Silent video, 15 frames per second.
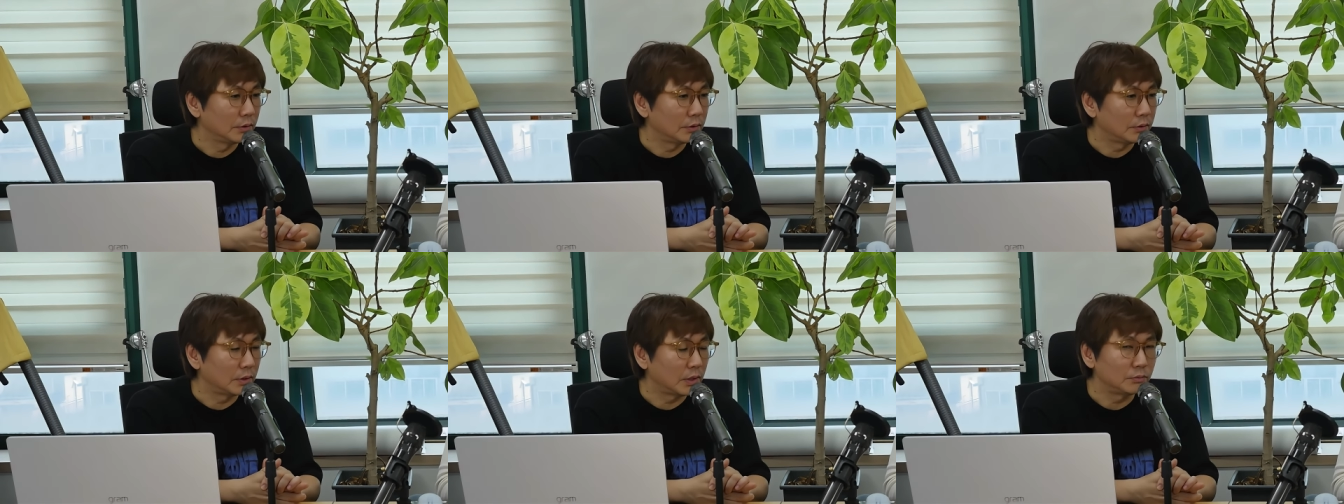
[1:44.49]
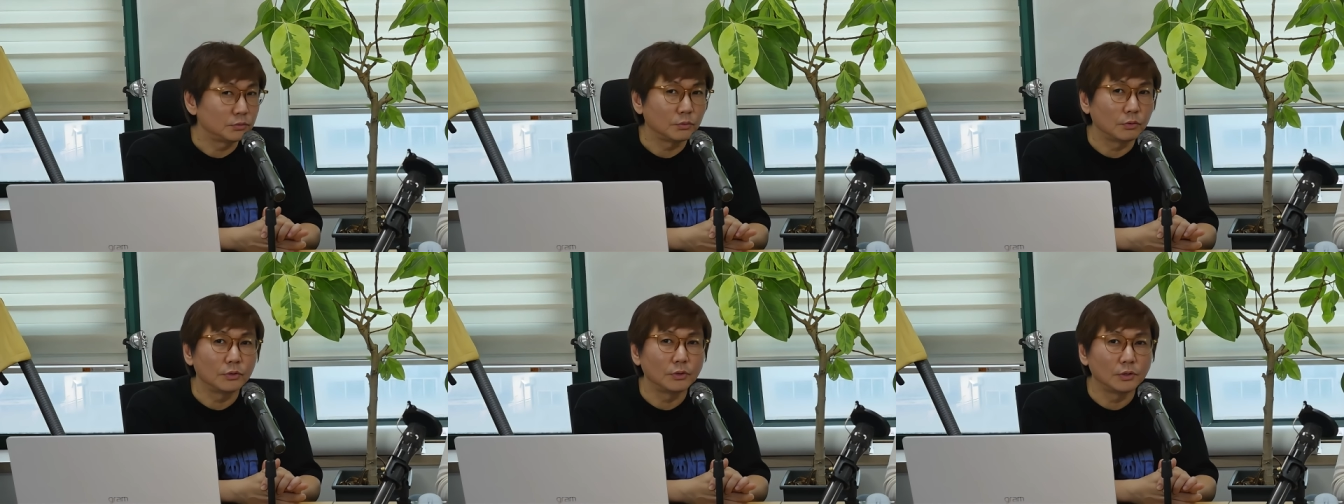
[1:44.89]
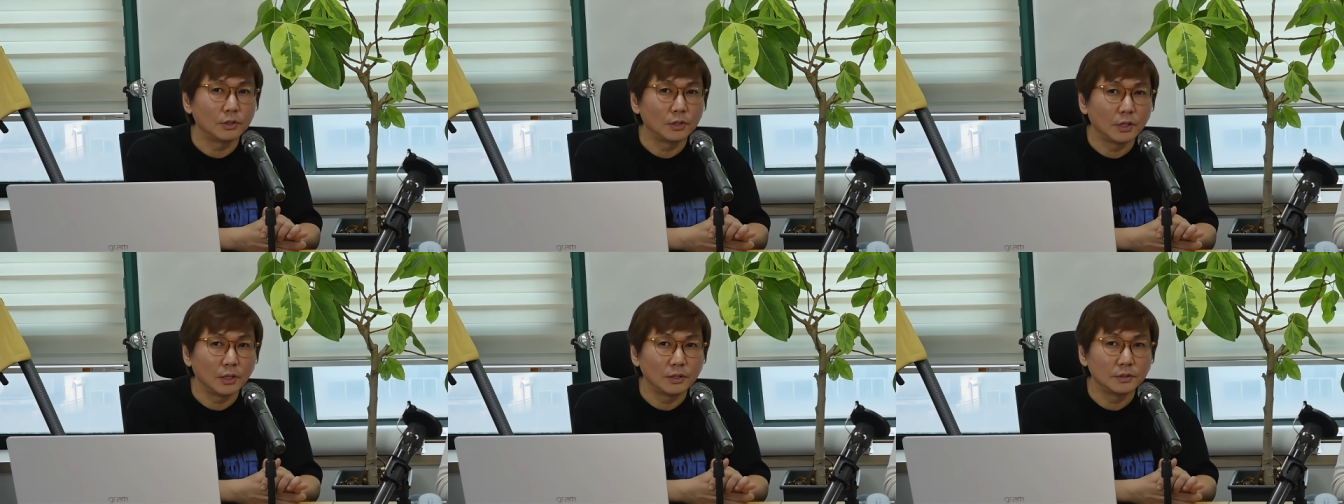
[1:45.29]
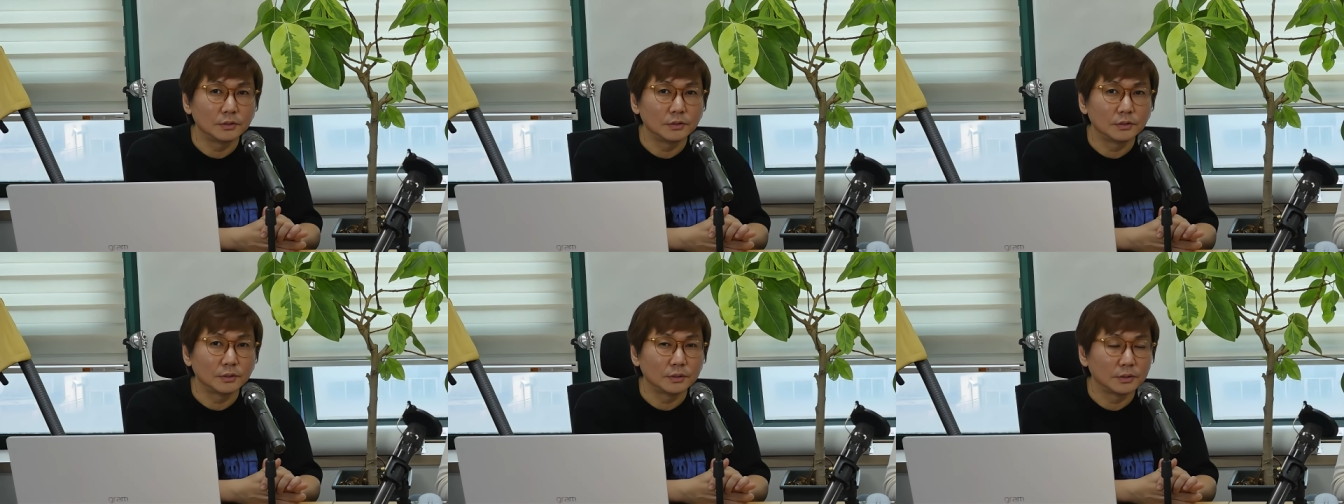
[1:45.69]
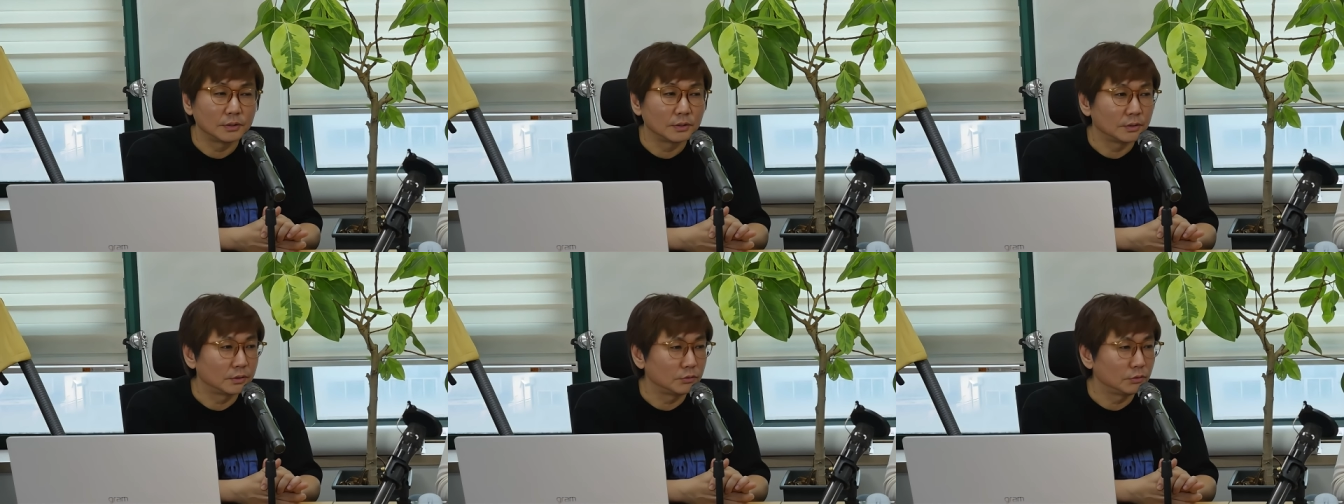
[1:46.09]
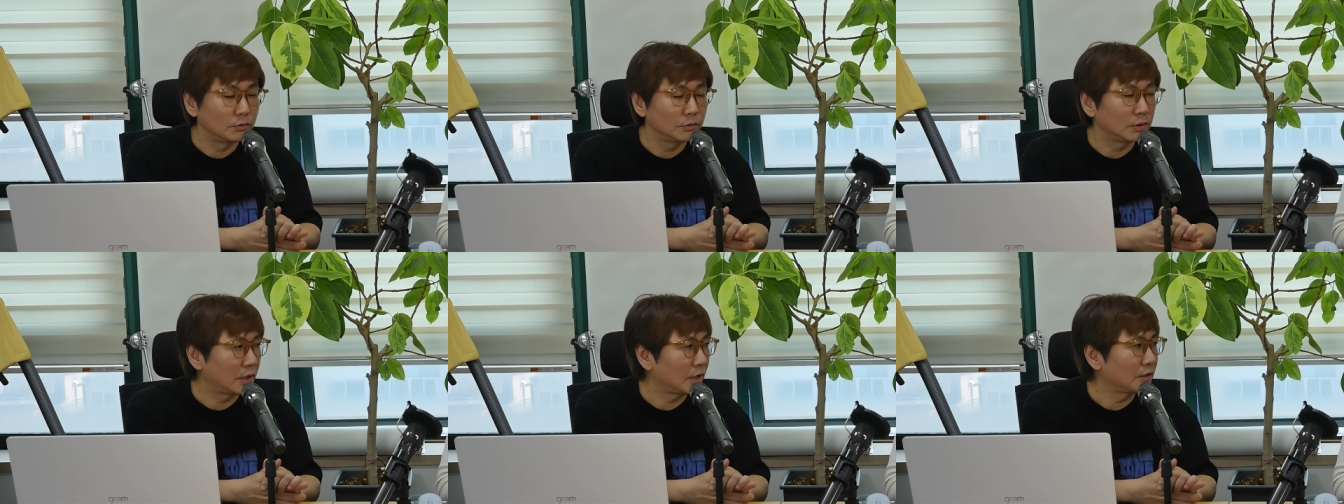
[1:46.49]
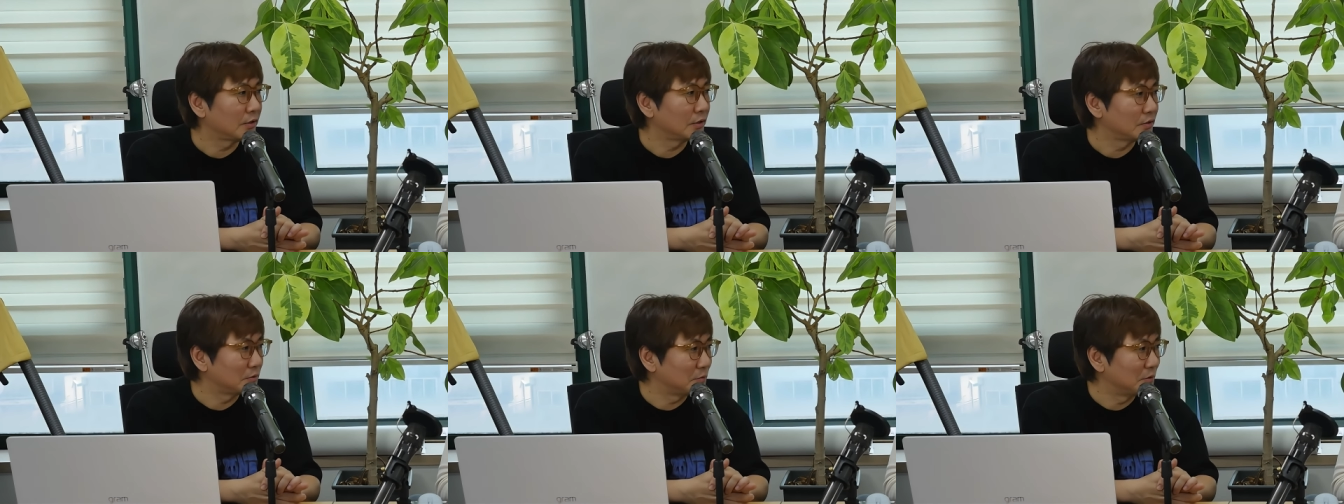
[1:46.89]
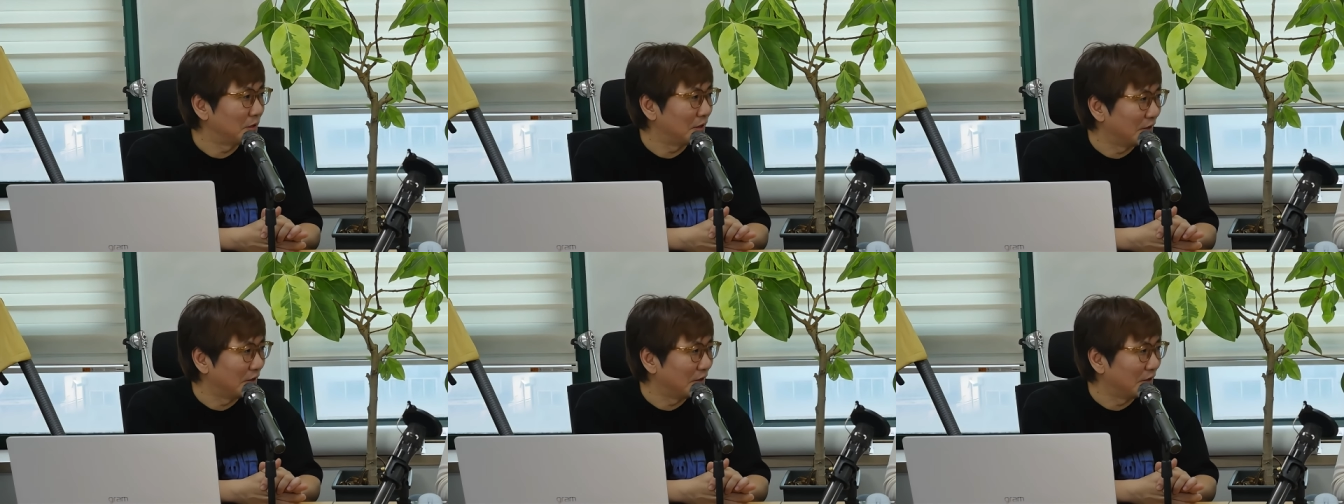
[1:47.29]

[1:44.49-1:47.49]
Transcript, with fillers: 다음 주 월요일 날 이제 뉴욕을 가게 됐습니다.